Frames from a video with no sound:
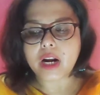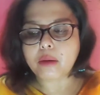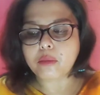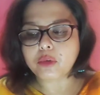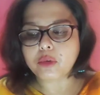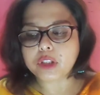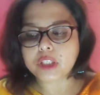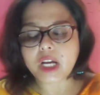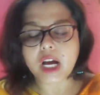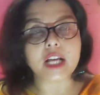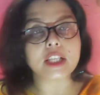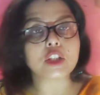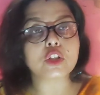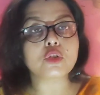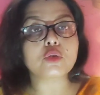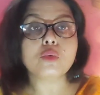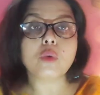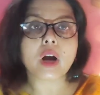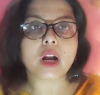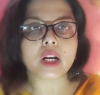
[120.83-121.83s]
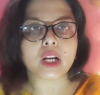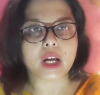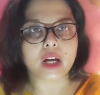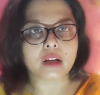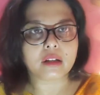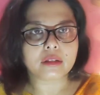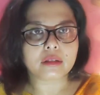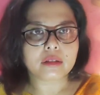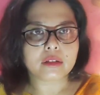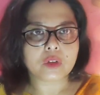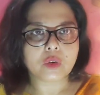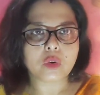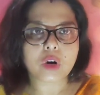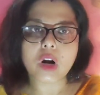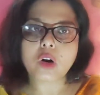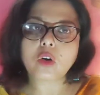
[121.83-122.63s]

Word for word: নাম হচ্ছে হাসনুহানা ওনার